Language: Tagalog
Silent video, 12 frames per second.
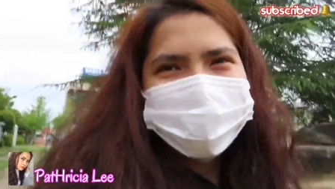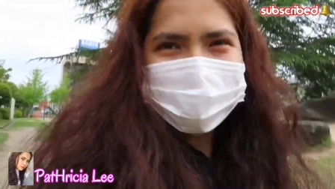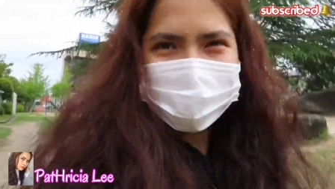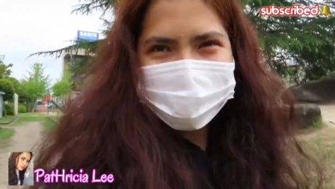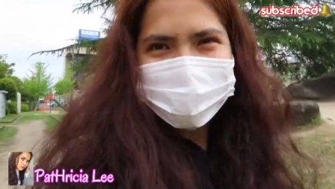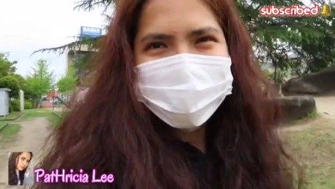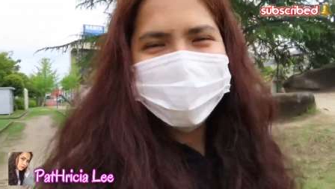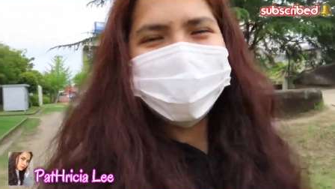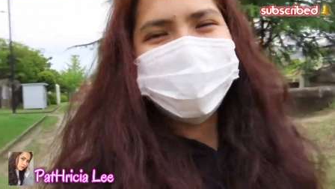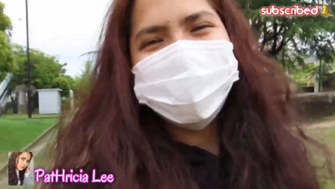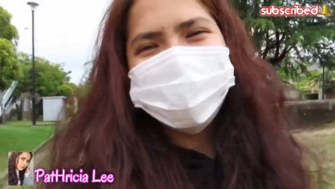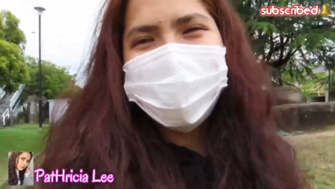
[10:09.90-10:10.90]
below kung
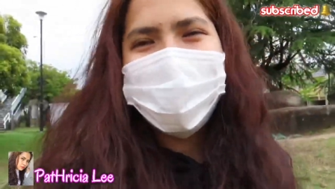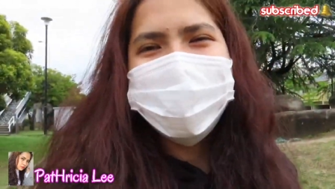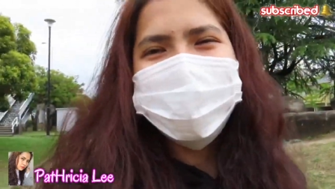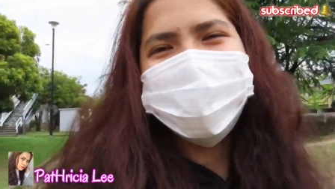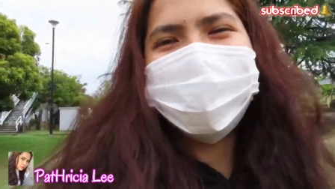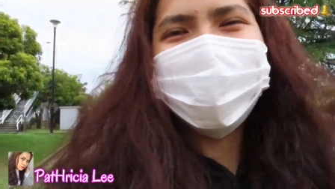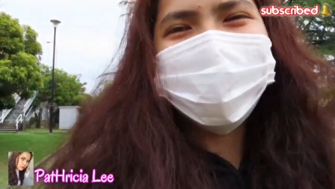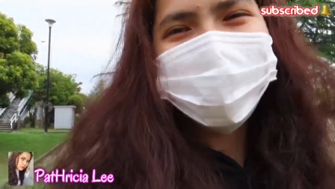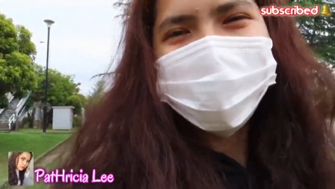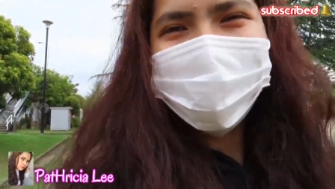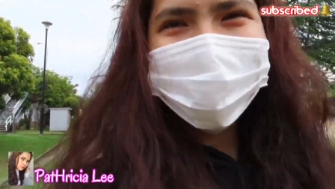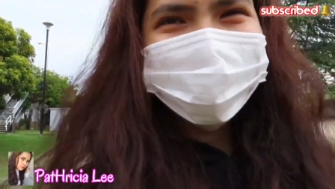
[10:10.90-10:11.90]
meron po kayong mga
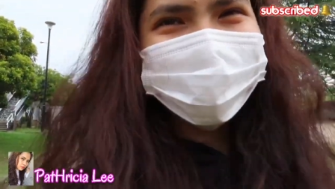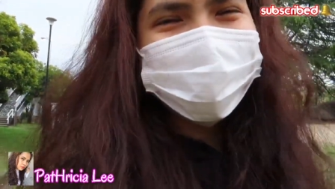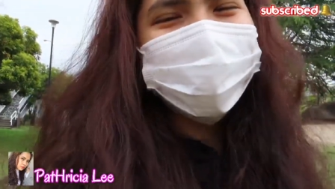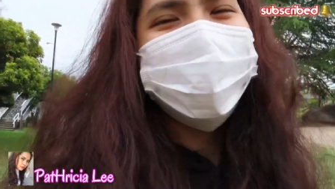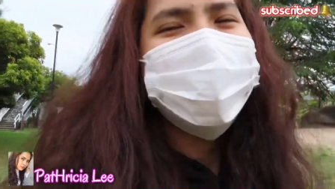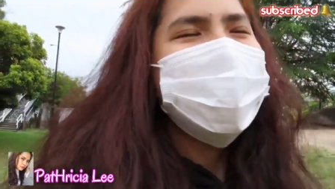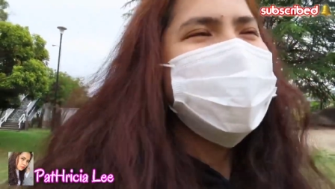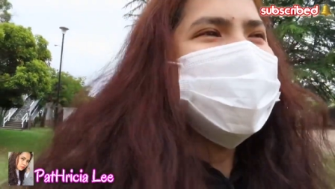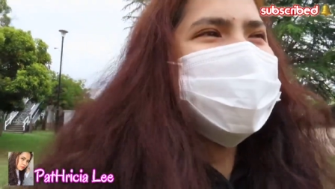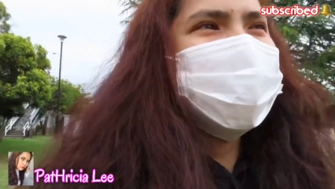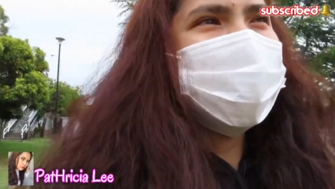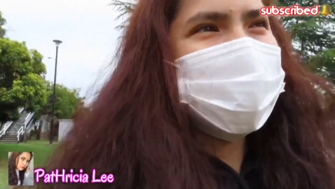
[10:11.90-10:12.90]
request
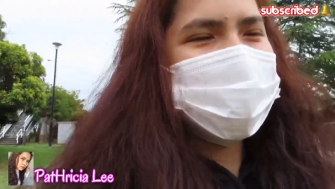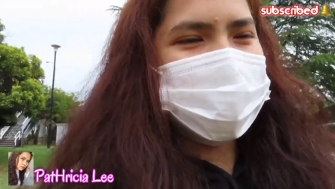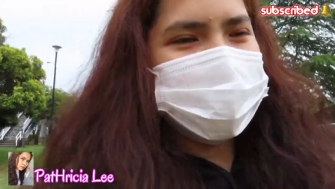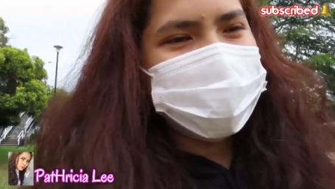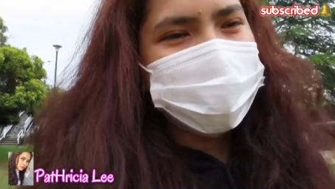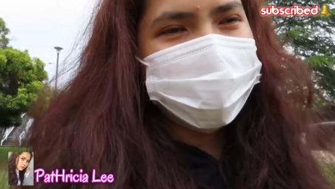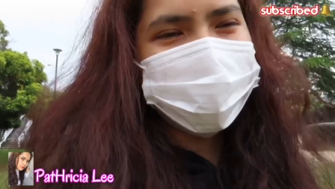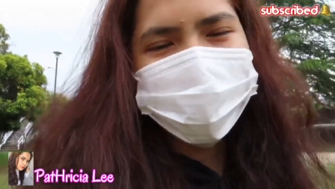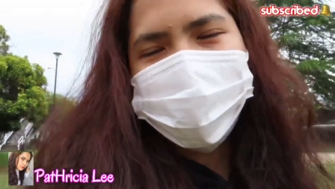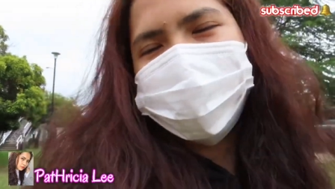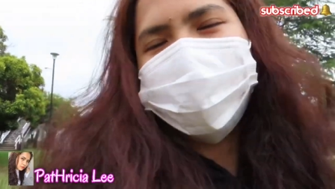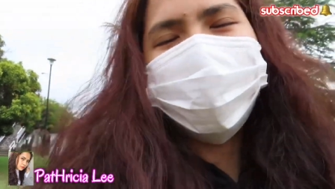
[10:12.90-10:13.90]
na
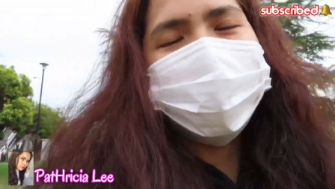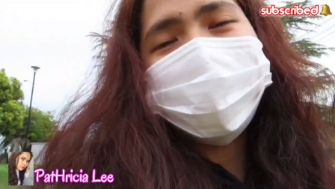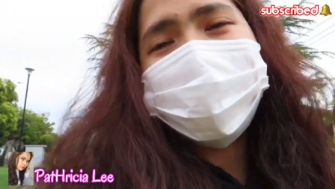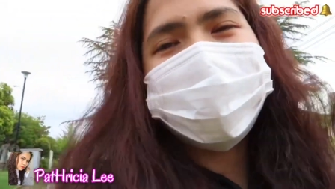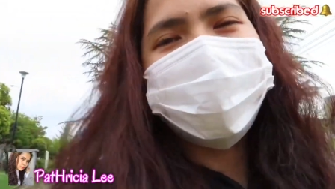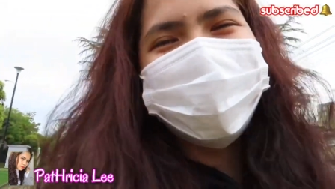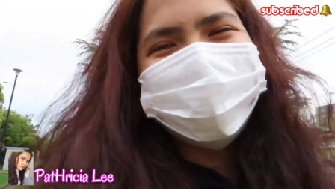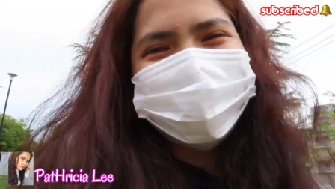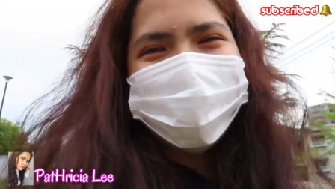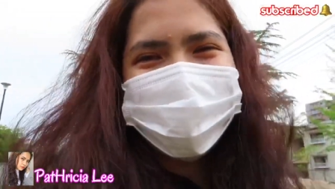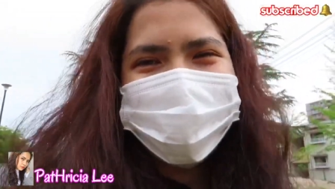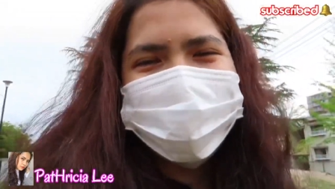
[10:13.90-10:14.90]
gusto nyong ipagawa
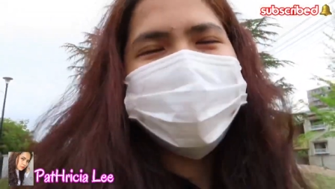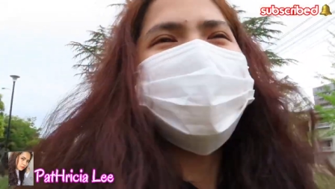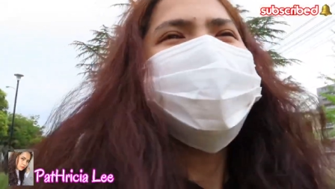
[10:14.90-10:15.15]
sa akin